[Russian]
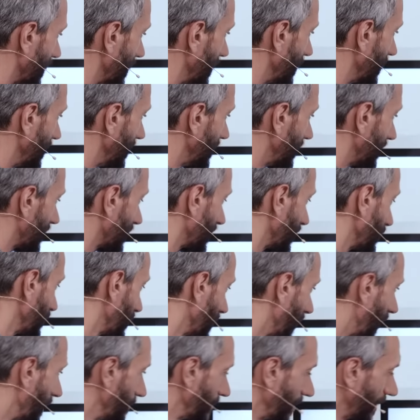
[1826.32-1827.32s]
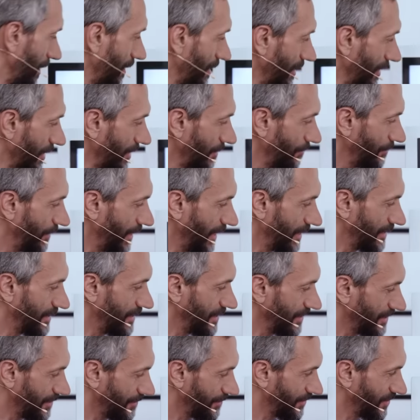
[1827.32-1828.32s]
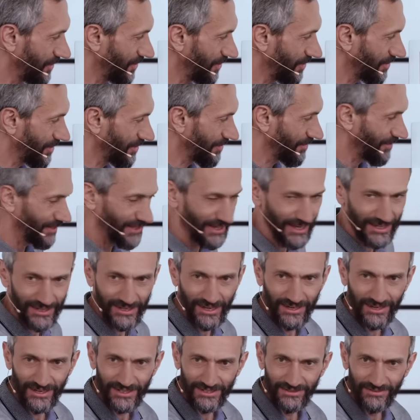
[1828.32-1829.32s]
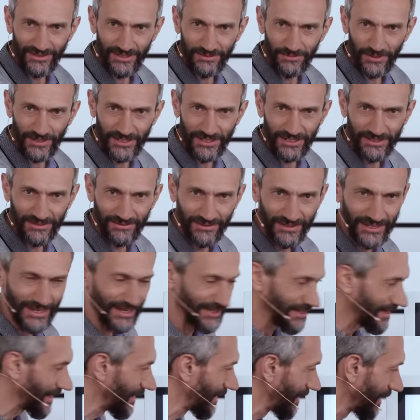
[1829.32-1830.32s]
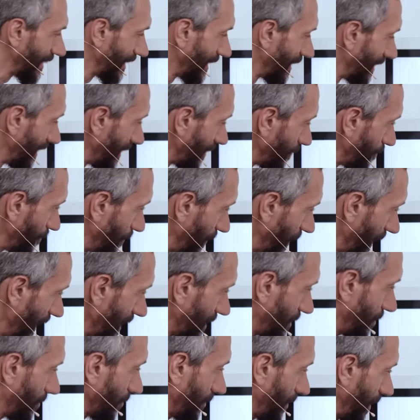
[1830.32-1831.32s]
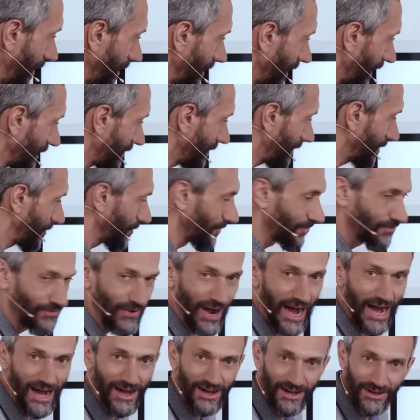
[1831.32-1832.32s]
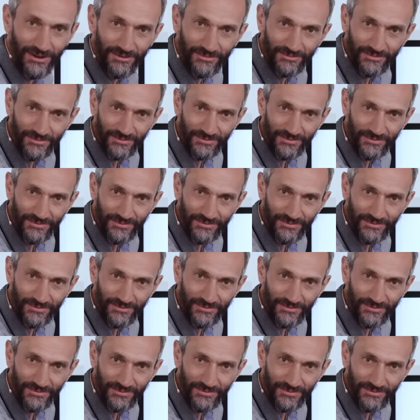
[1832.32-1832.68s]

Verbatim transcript: Следите за руками. 5х возведенное в квадрат как раз 25х квадрат. 5 13 2.